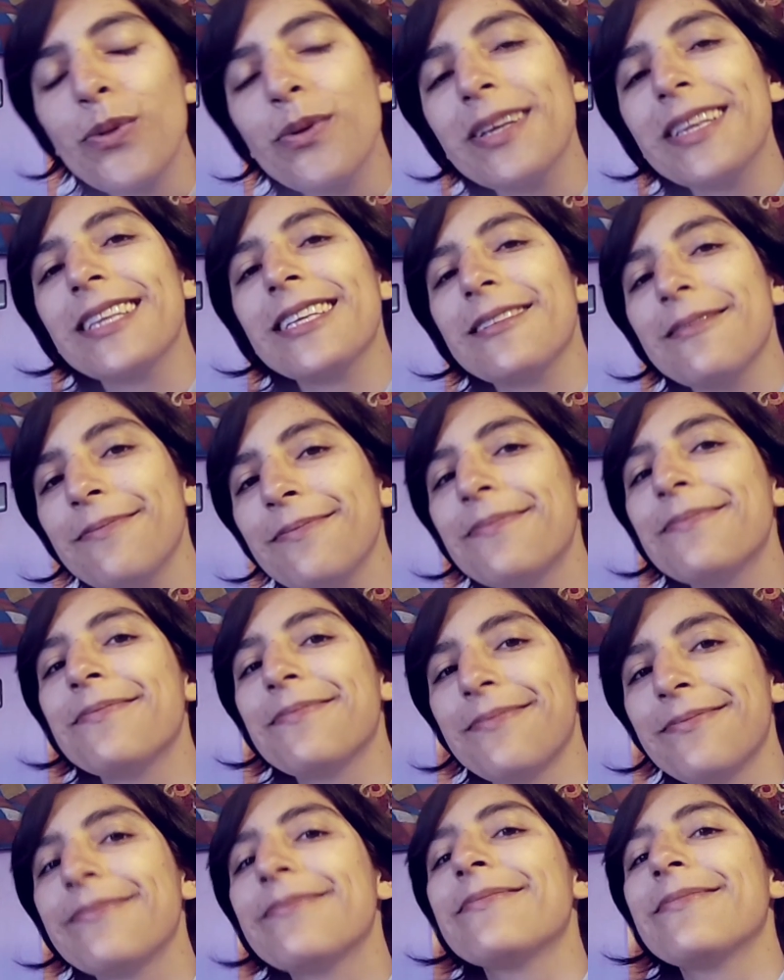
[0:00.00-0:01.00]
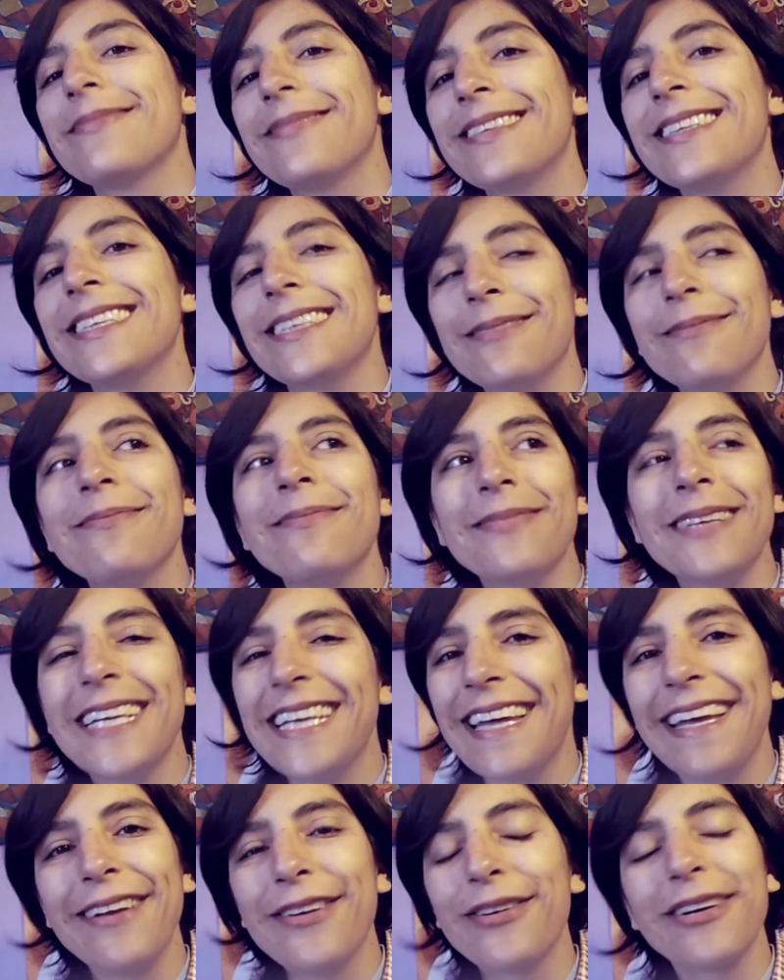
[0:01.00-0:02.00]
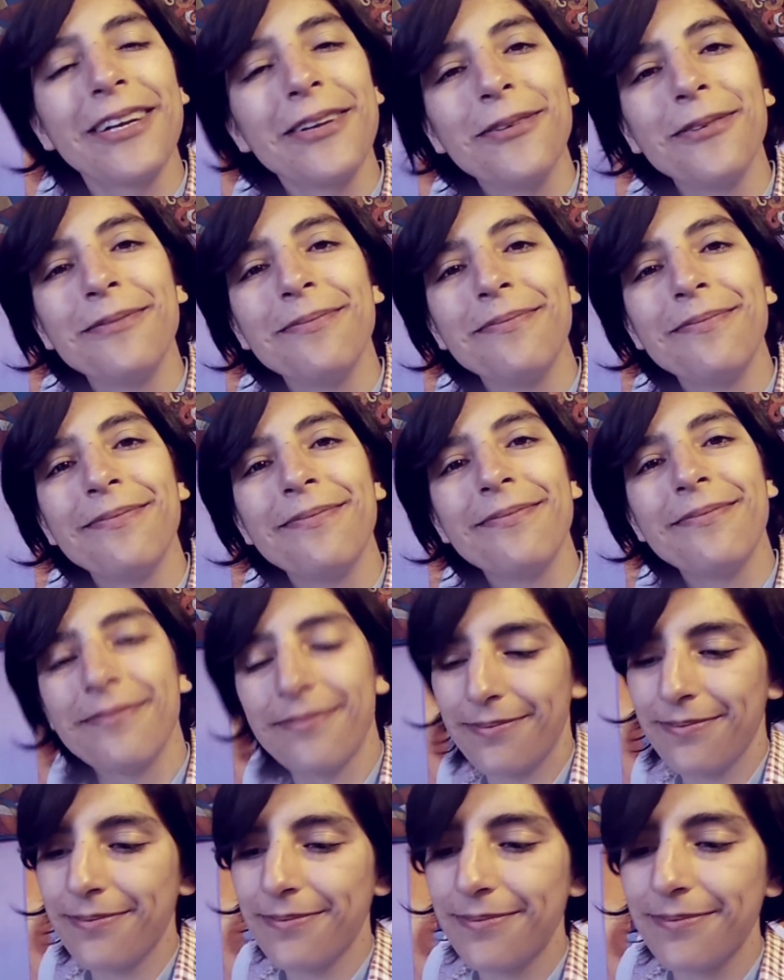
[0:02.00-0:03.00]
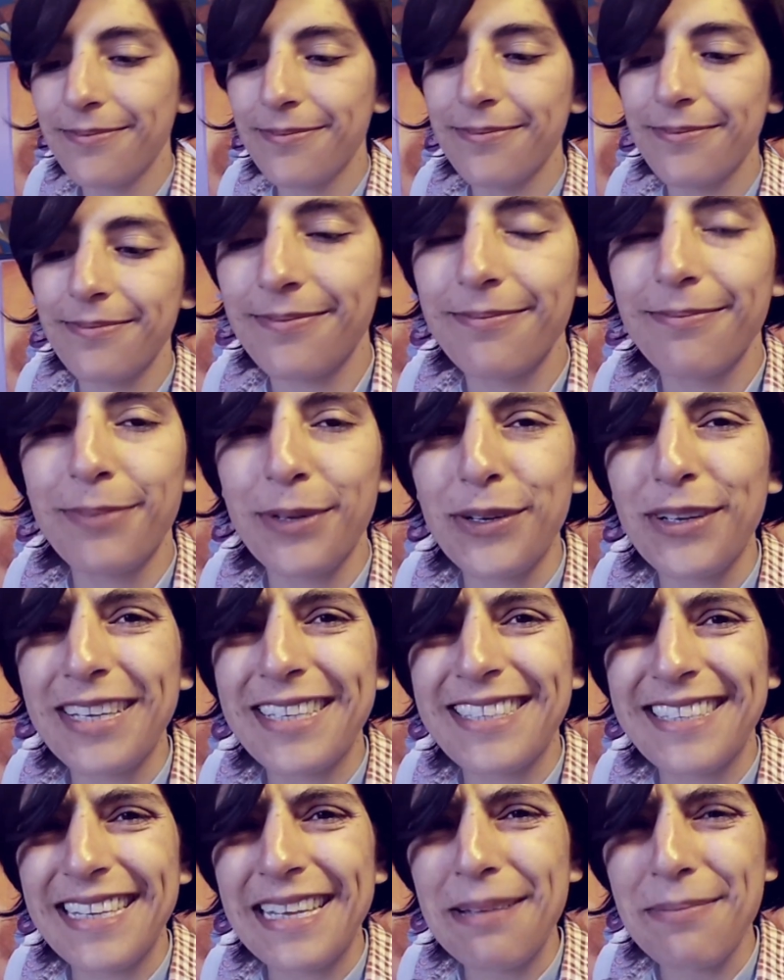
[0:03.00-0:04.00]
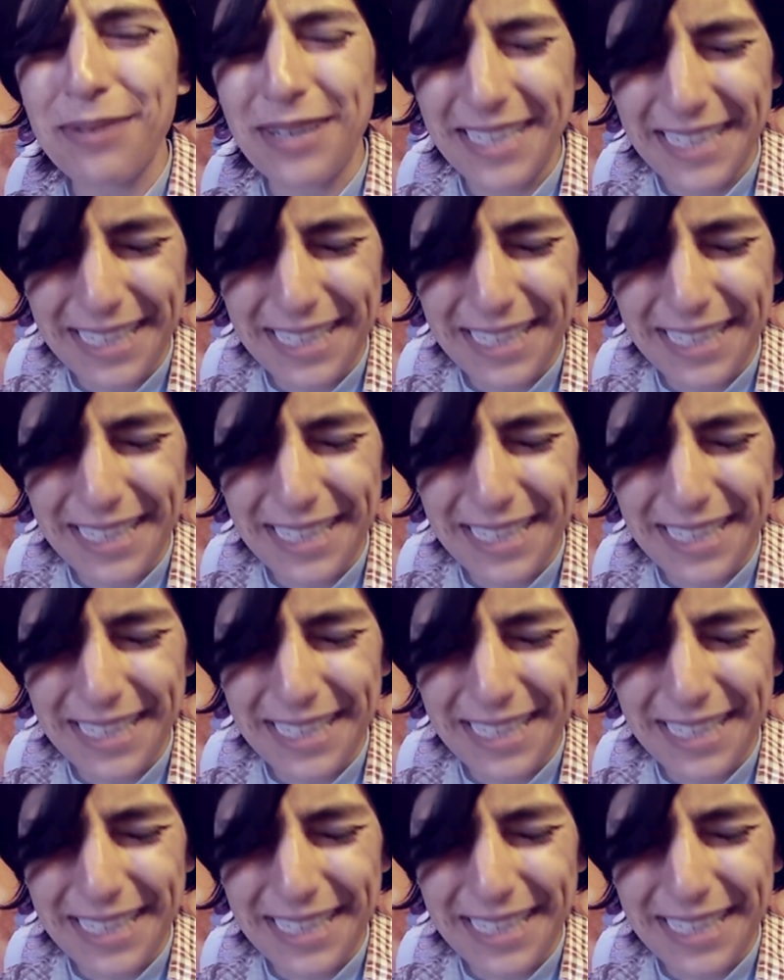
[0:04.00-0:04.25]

duende. Sí, y nadie nos creyó. Pero ella sí, porque